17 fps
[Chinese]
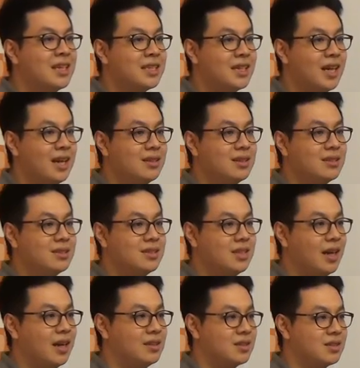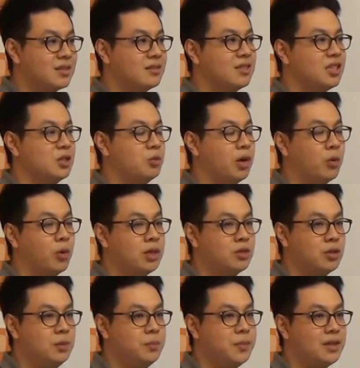现在的现在的实习，我我
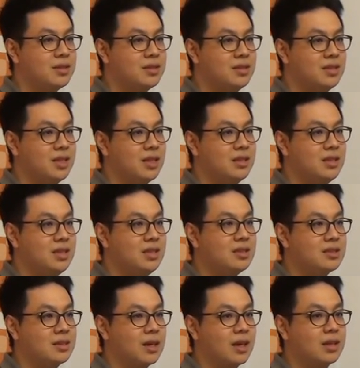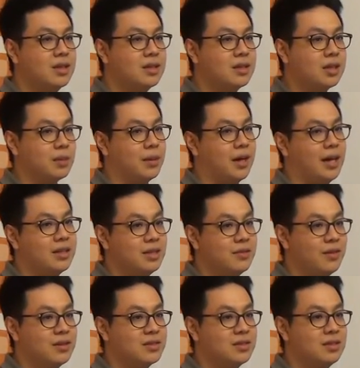觉得比之前进职场更可怕的
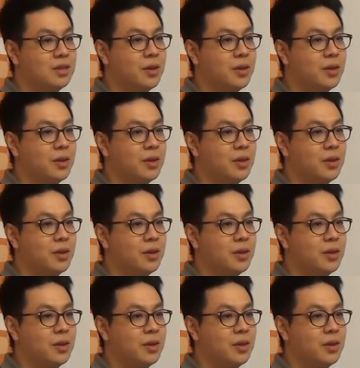地方是，